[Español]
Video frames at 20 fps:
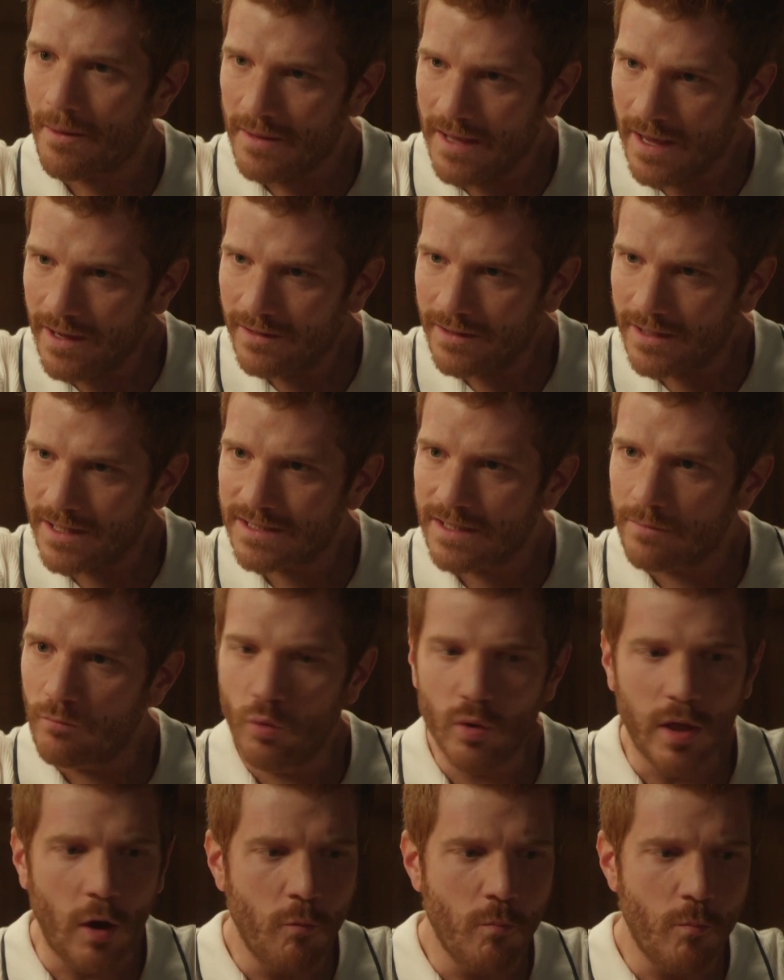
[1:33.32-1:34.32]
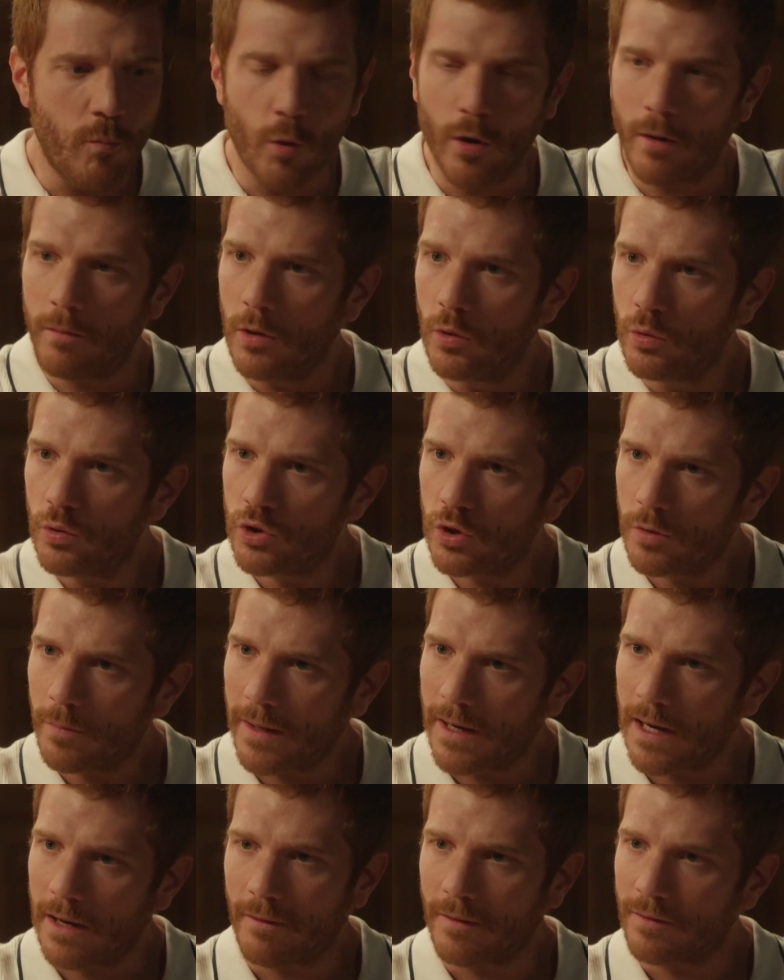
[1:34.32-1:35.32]
bien que se muda a un pueblucho
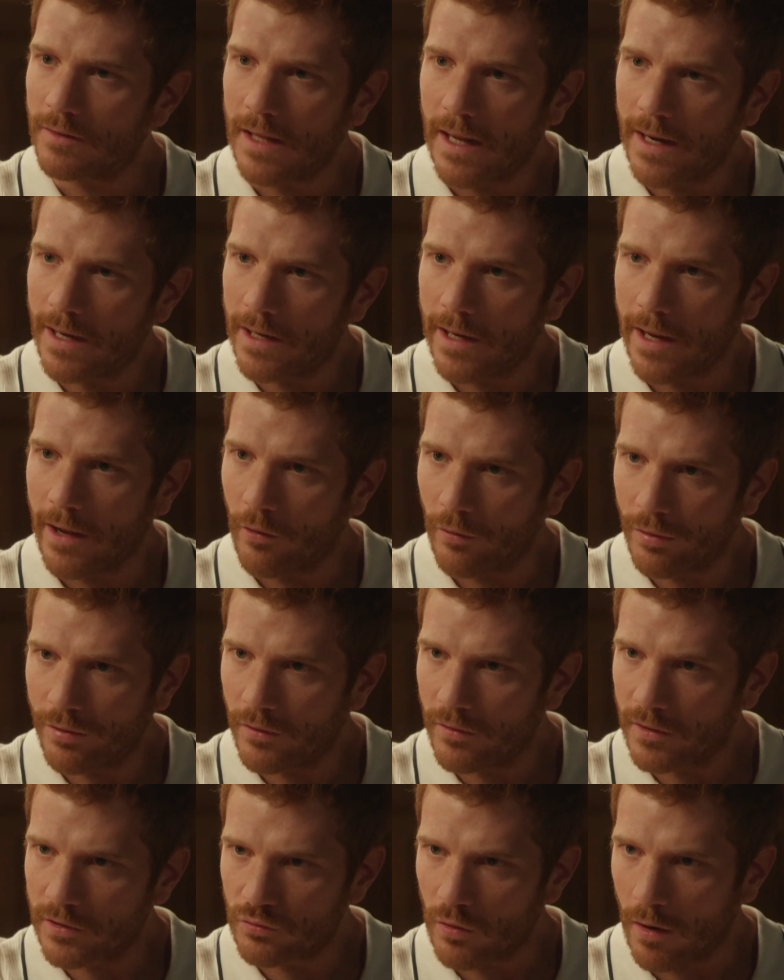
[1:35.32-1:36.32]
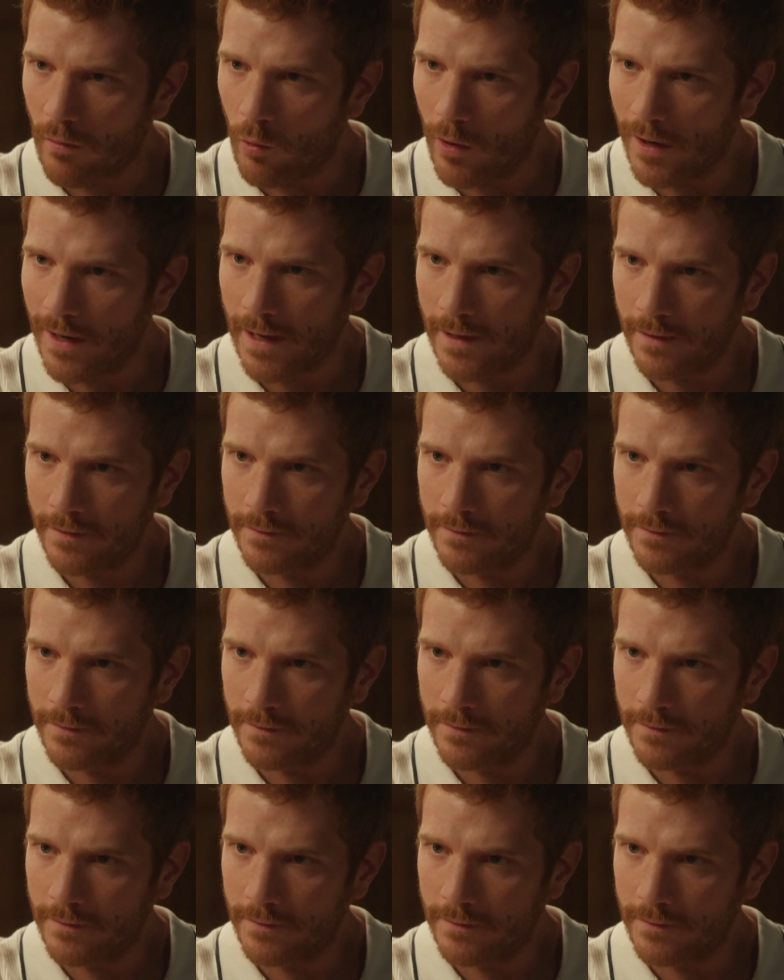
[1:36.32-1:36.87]
para levantar el negocio de su abuela.